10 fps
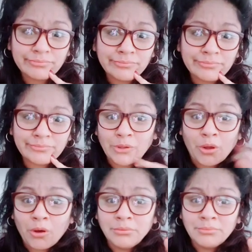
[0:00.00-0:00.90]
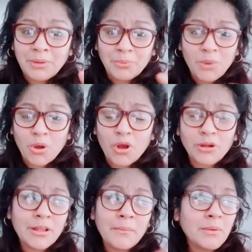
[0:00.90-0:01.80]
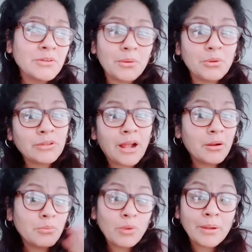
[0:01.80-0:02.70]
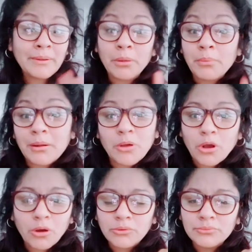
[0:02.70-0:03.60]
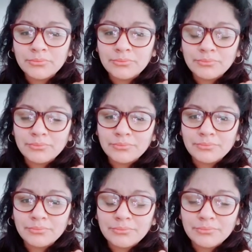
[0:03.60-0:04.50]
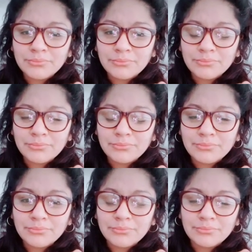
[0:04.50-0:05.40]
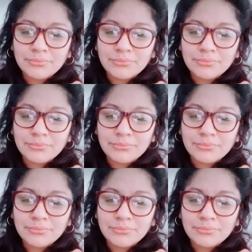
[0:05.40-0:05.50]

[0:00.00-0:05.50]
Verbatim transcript: No, como tampoco íbamos a montar un Belén tampoco. Vaya, hable con la,